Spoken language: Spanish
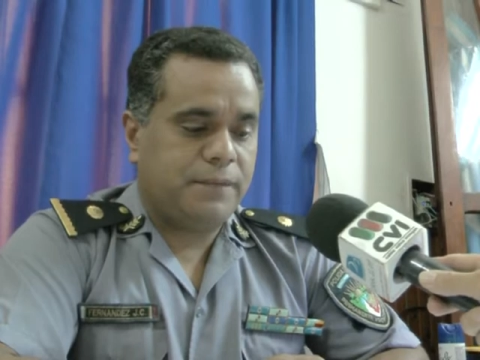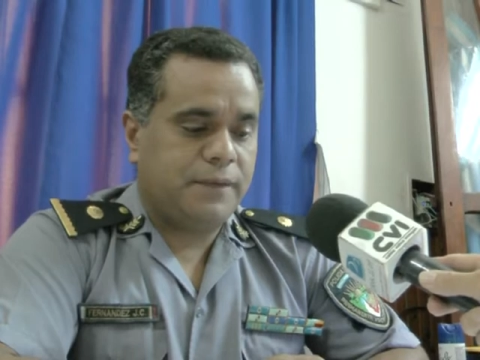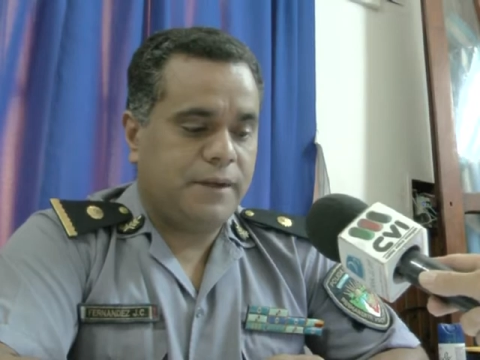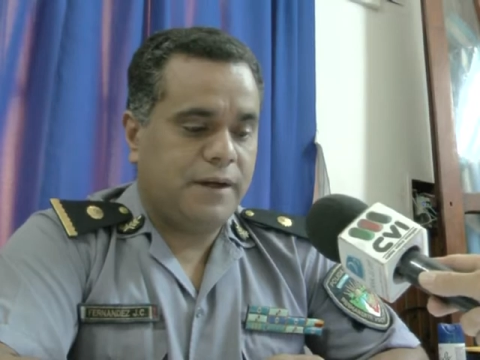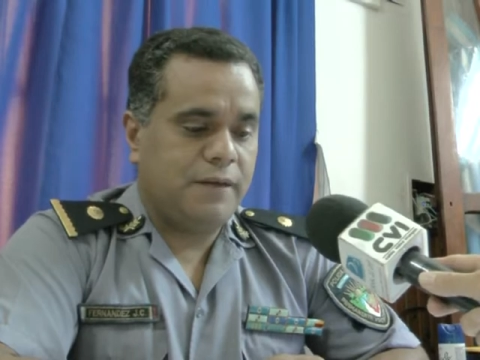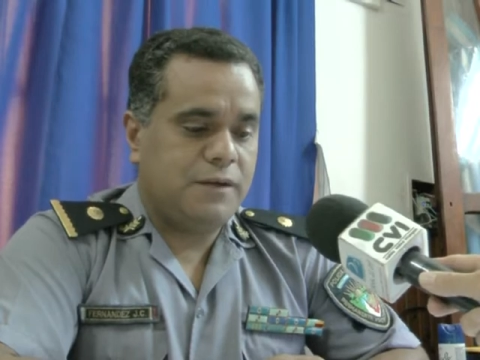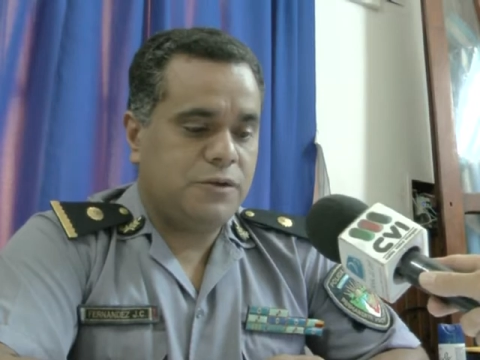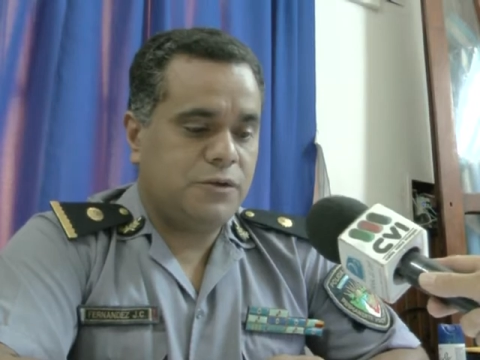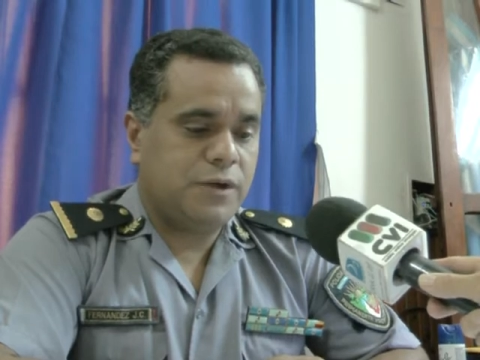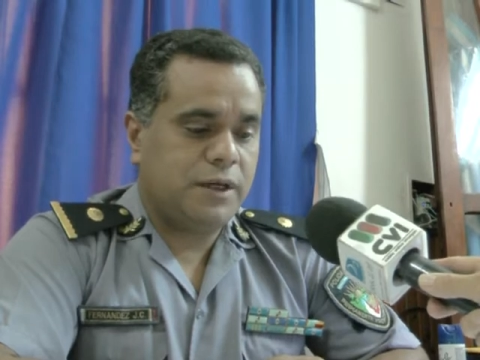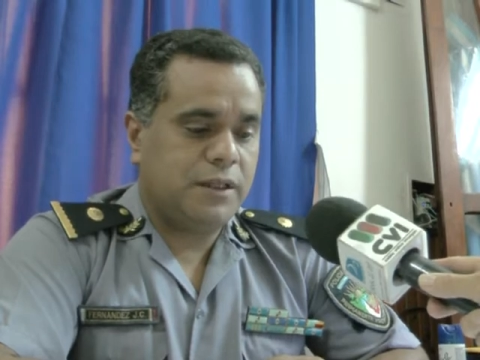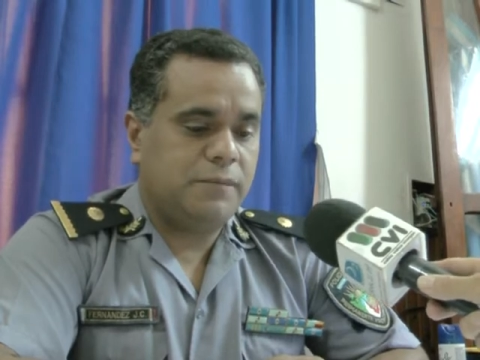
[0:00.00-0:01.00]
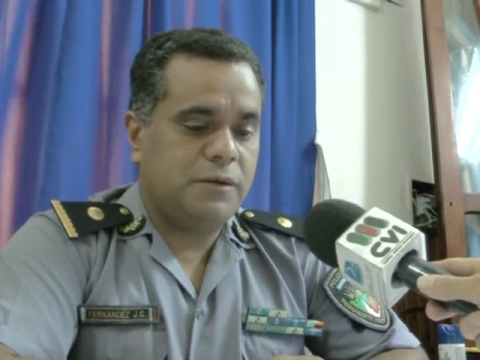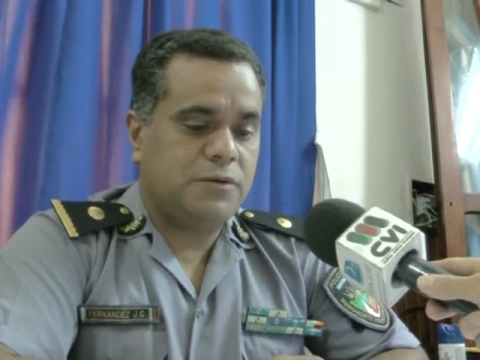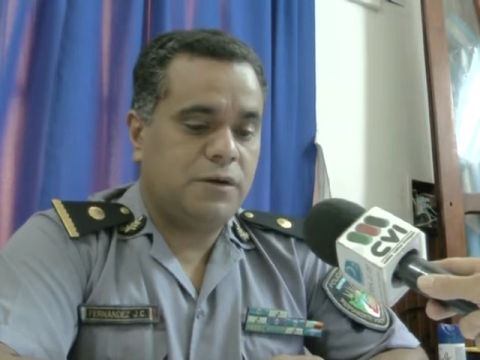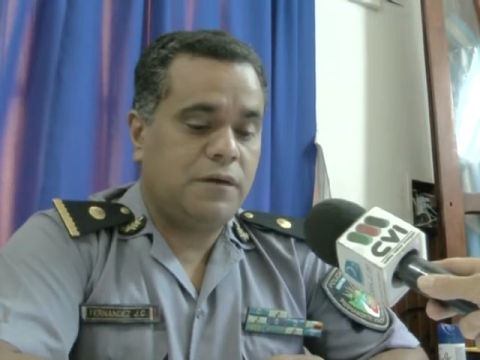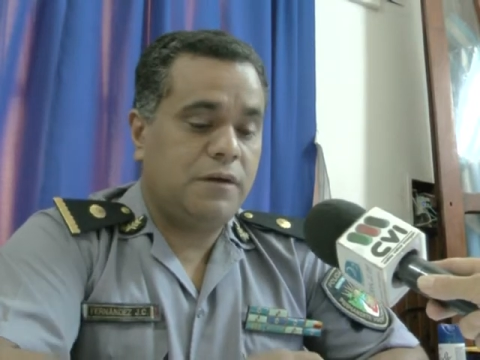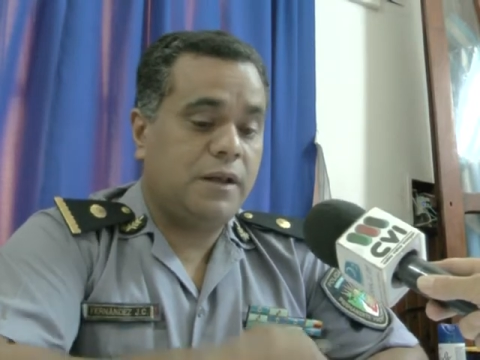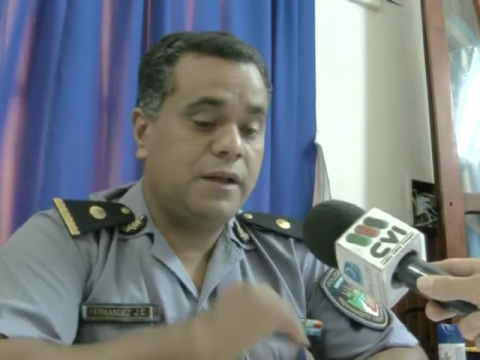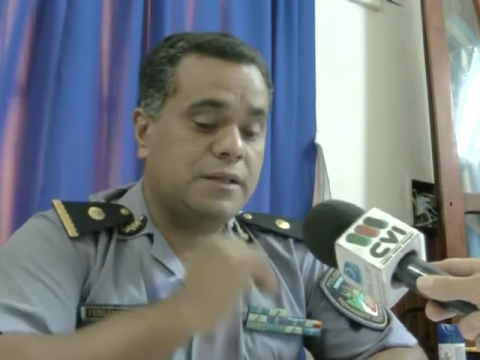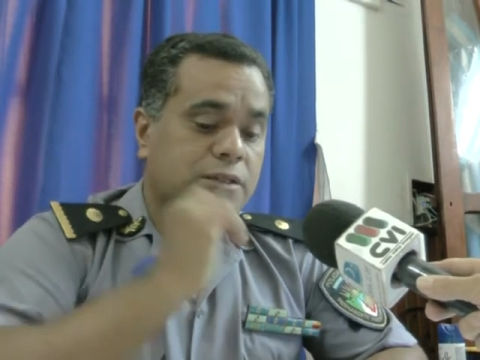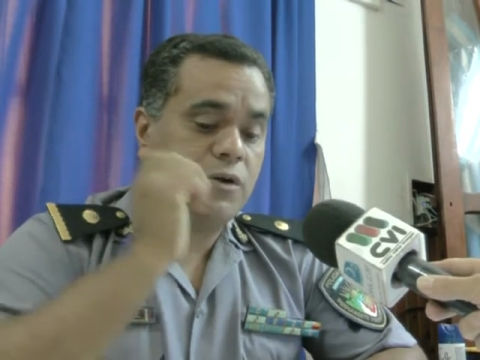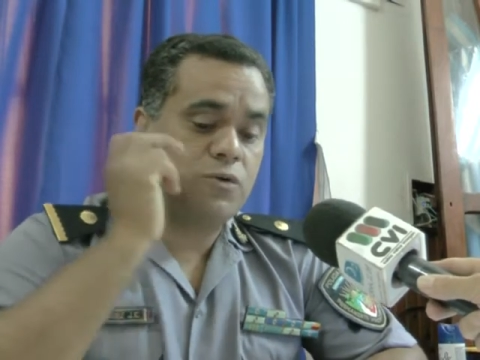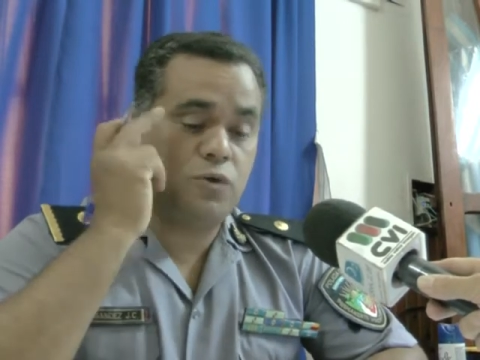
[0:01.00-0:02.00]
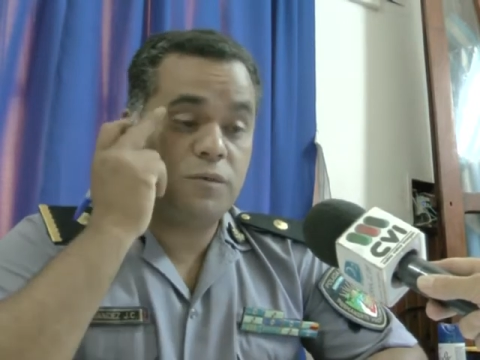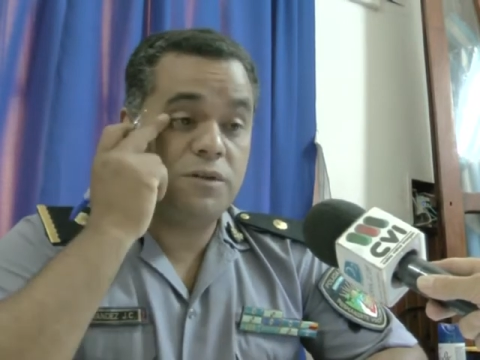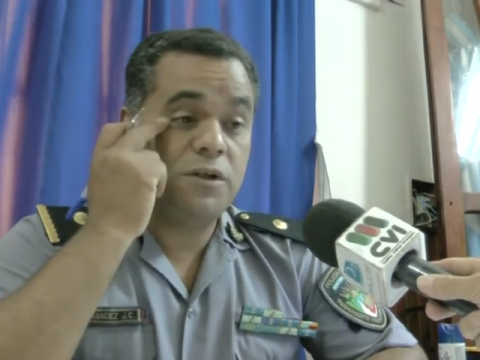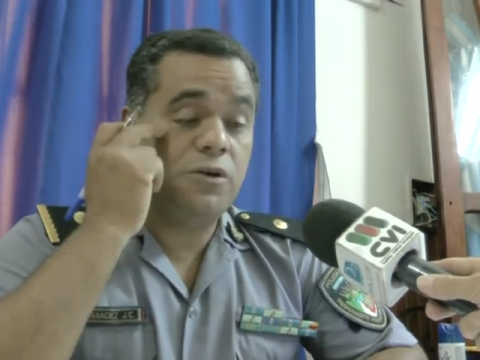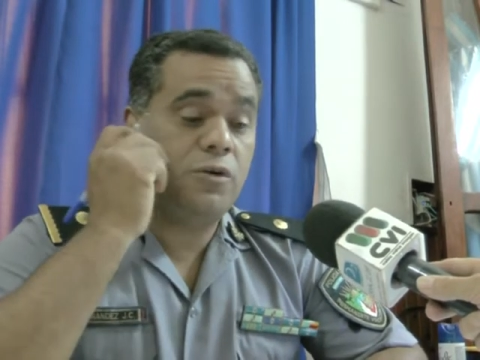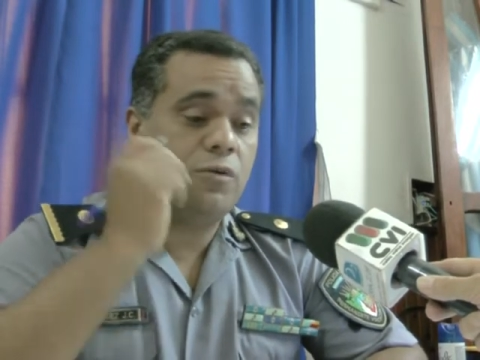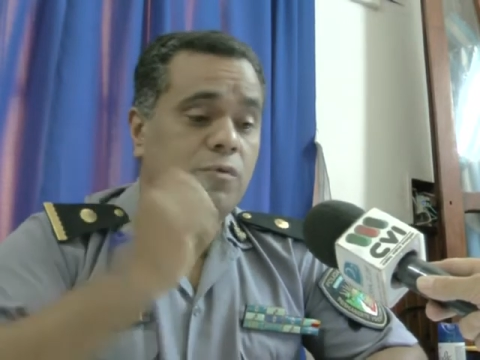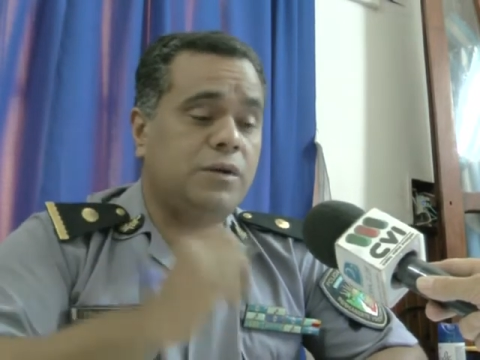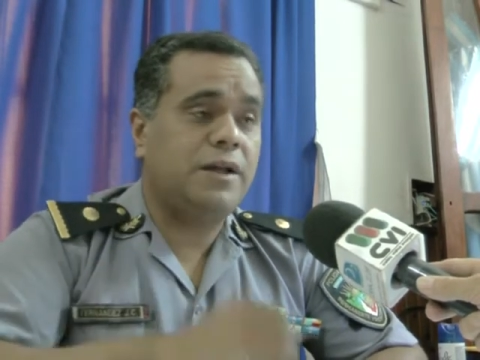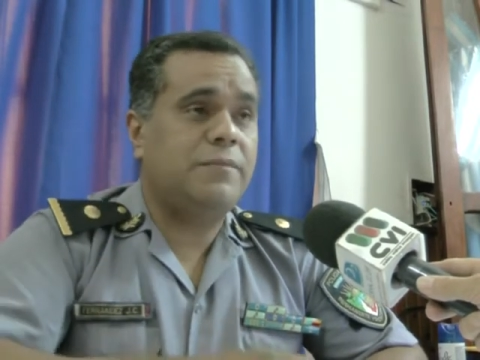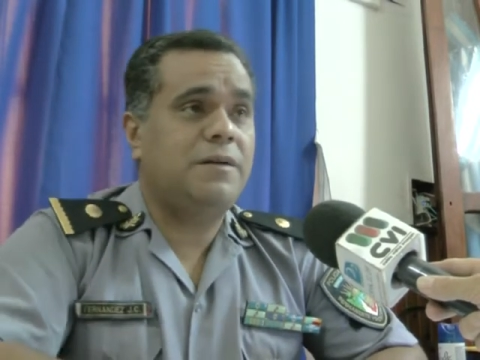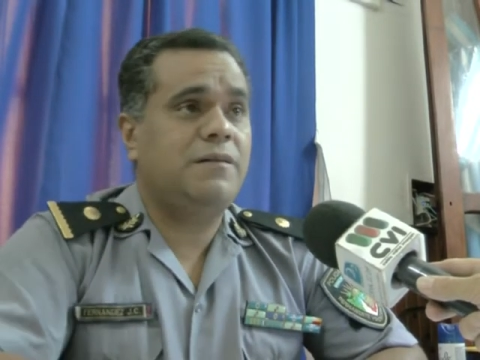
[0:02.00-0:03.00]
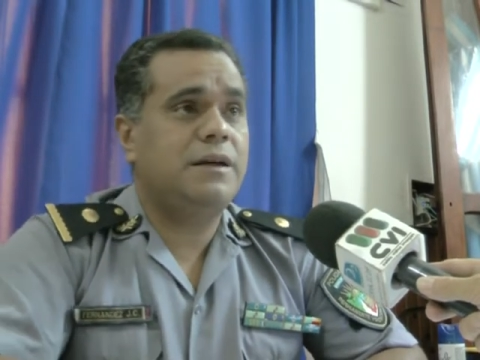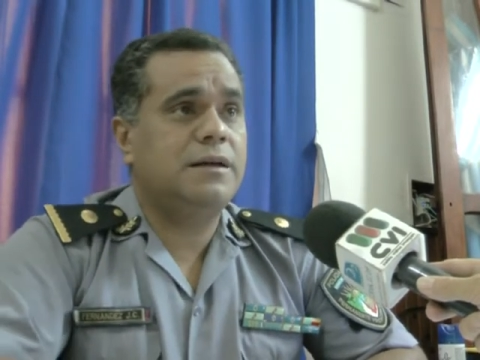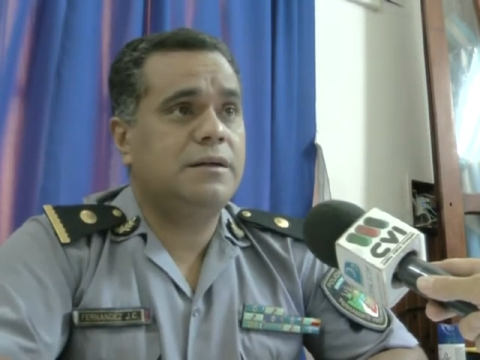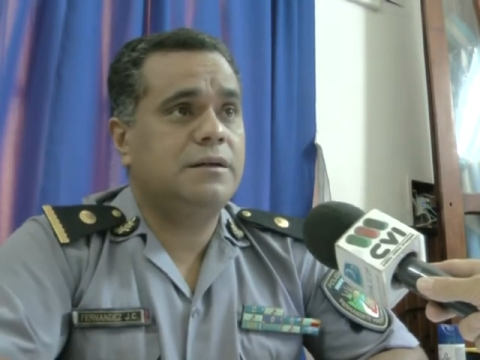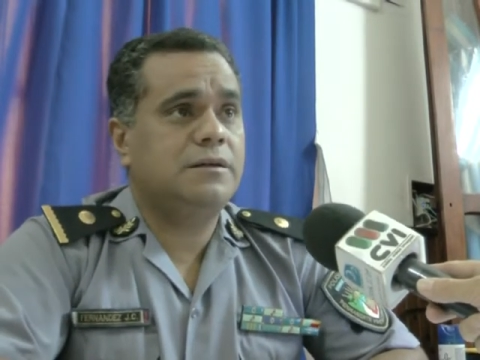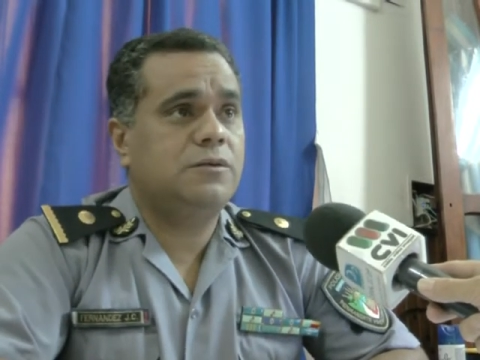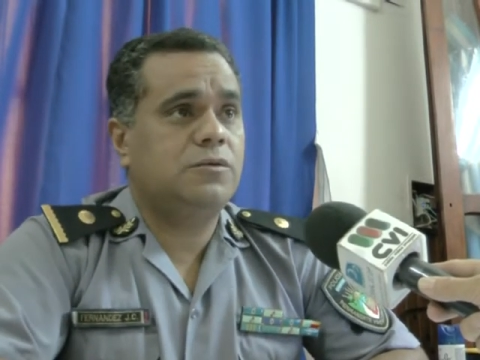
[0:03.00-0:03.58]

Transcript: da aviso de que esta persona había ingresado a su domicilio con un arma blanca,